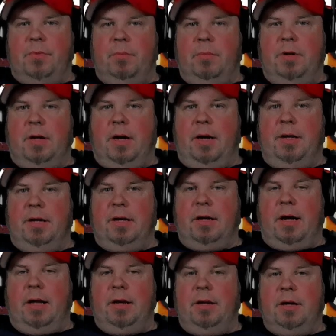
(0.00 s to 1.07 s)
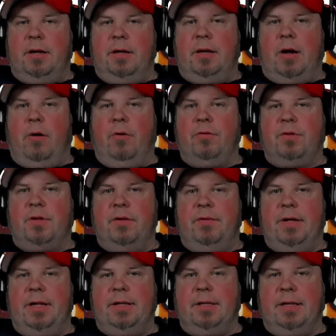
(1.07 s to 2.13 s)
mit einigen anderen
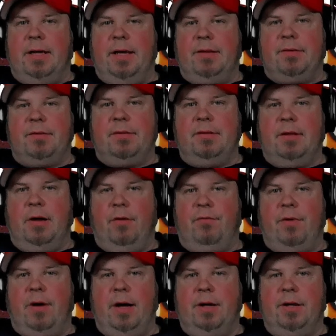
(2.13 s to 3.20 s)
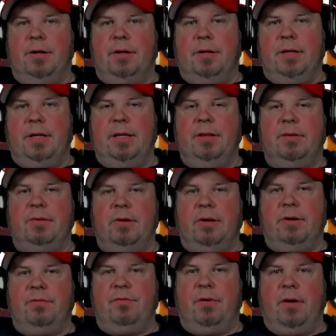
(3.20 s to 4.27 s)
ausgewählten Gästen auf eine Insel
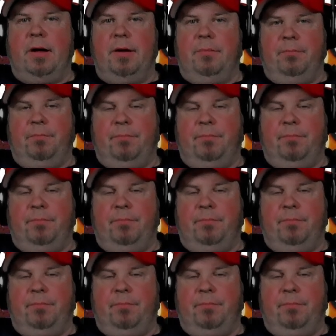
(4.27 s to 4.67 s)
gefahren.